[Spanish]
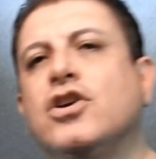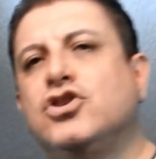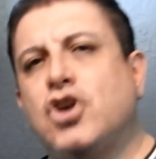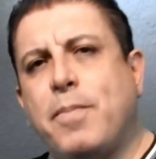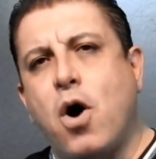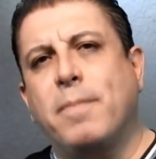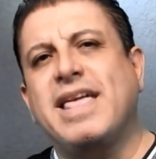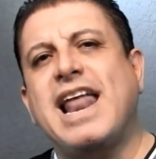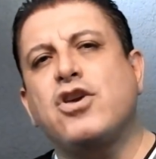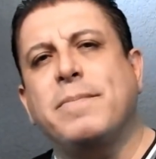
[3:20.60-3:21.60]
Job Home
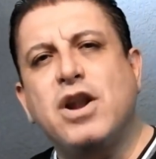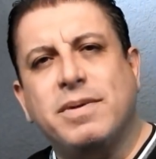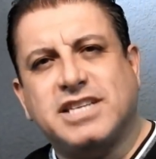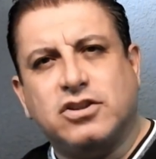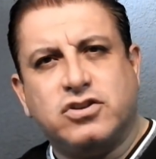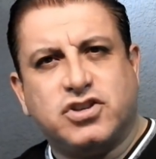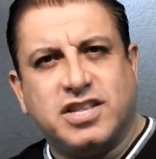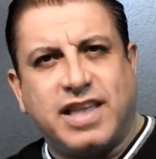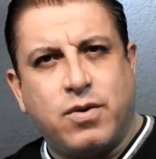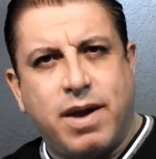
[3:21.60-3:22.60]
del año
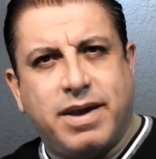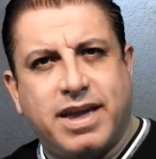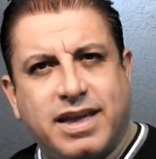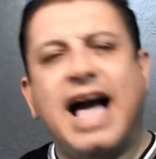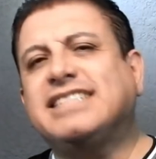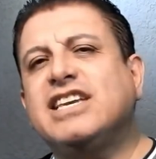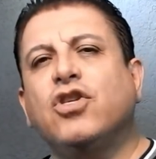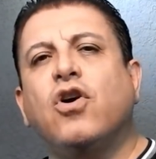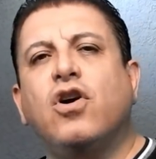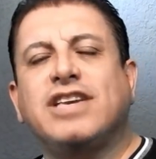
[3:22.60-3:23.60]
1989 ha
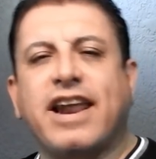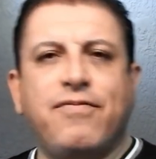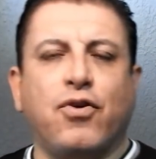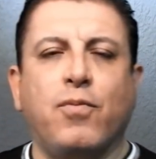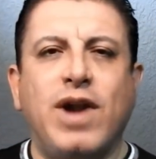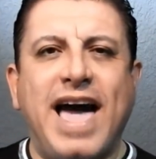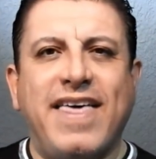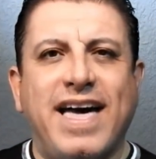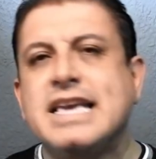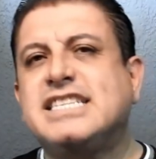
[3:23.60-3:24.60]
sido ya
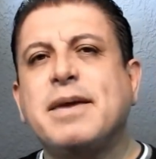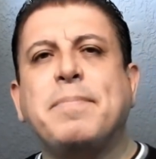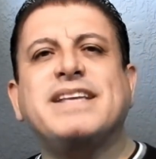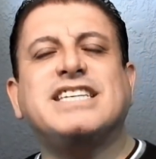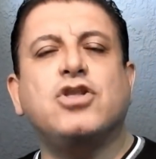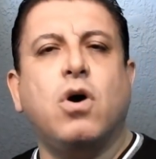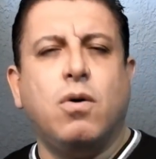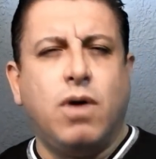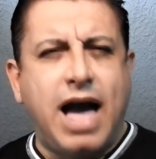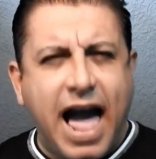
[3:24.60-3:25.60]
reformulada y siempre ha sido
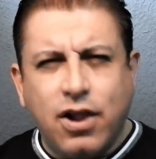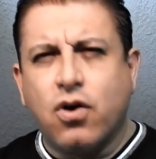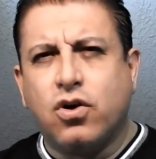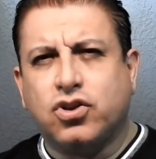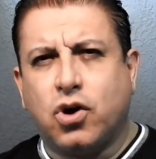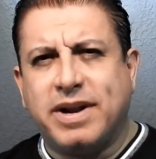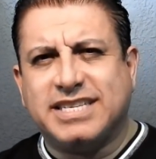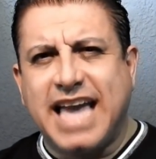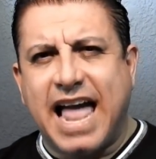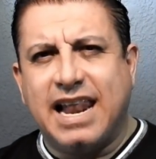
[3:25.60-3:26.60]
algo controversial,